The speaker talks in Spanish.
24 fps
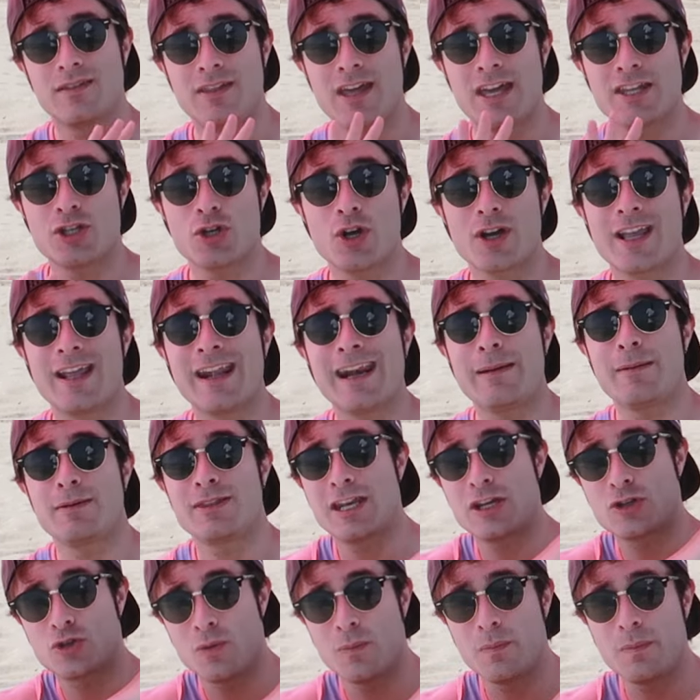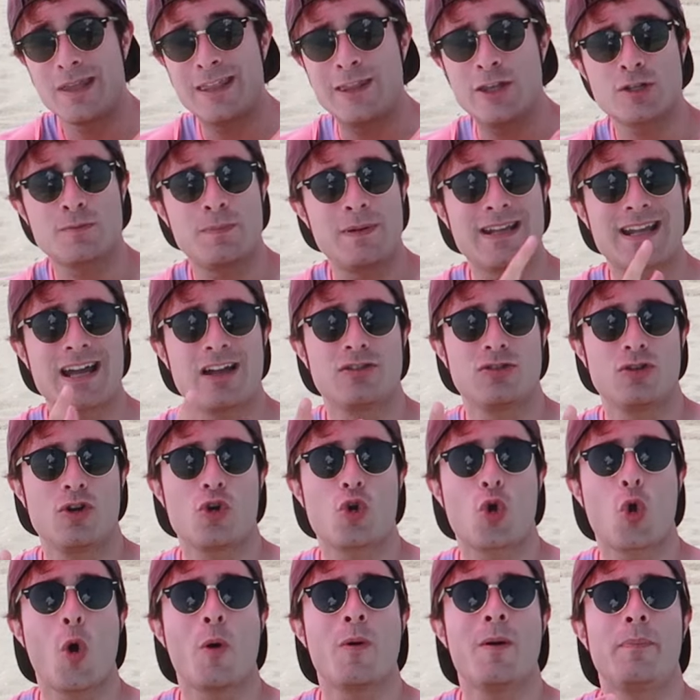De hecho, aquí arriba tenéis un vídeo explicando
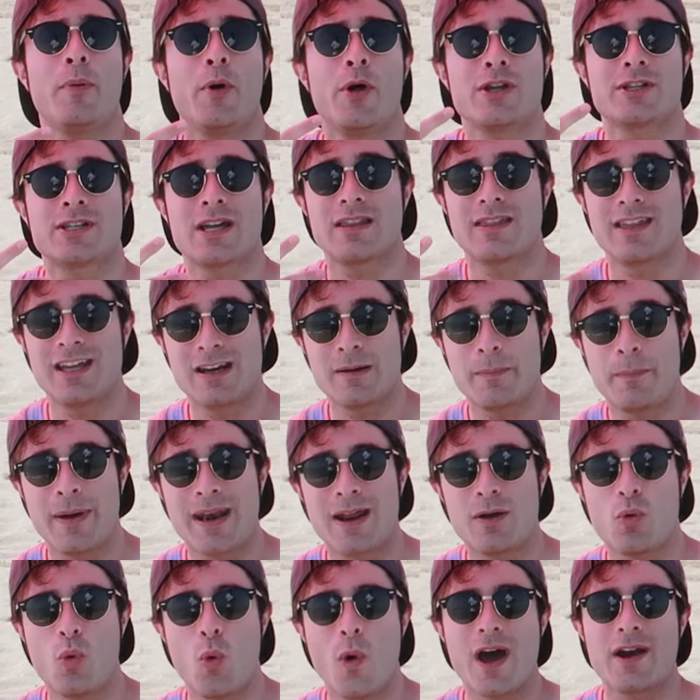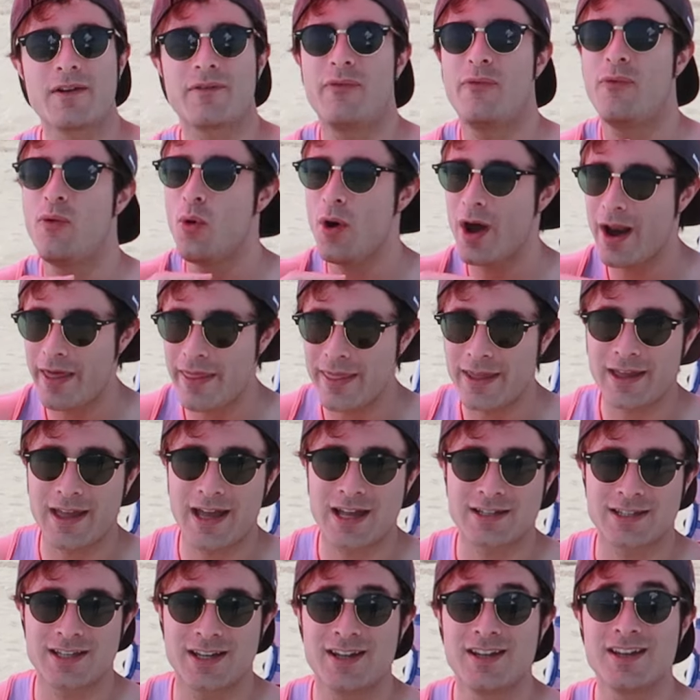cómo podéis hacer para jugar fuera de
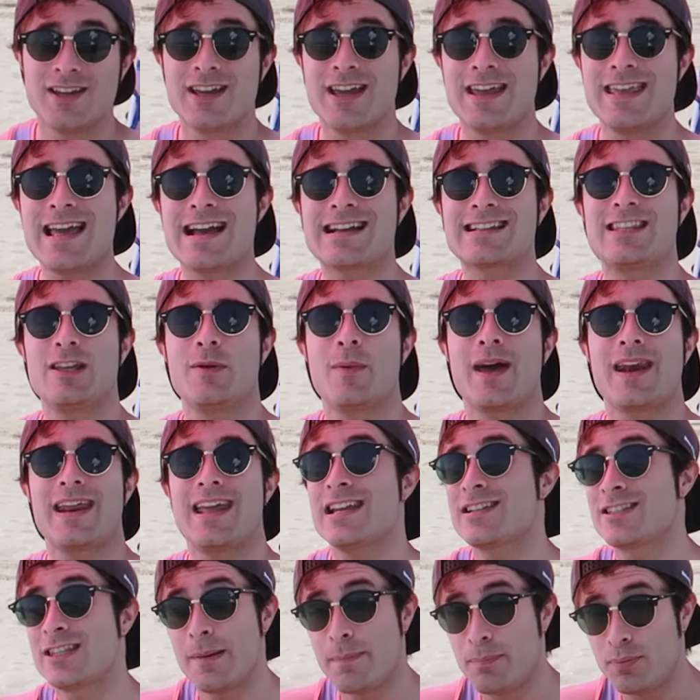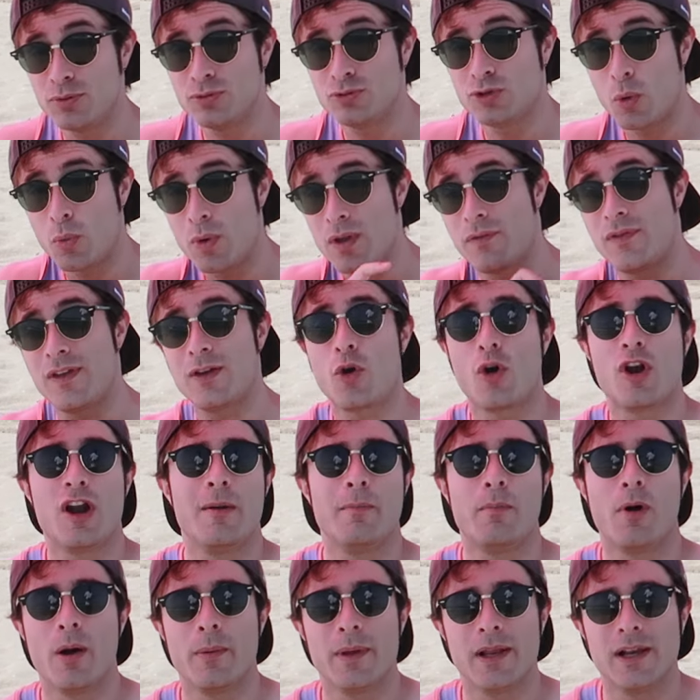casa y activar este punto wifi con
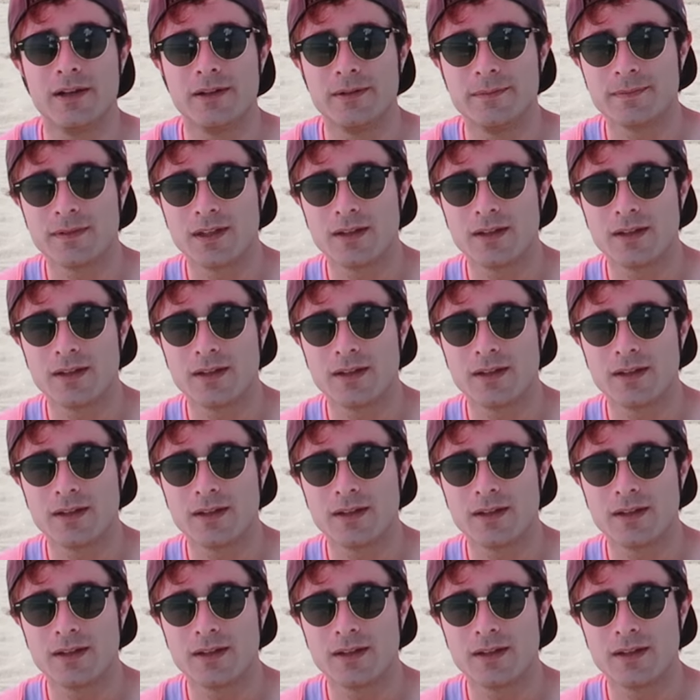el móvil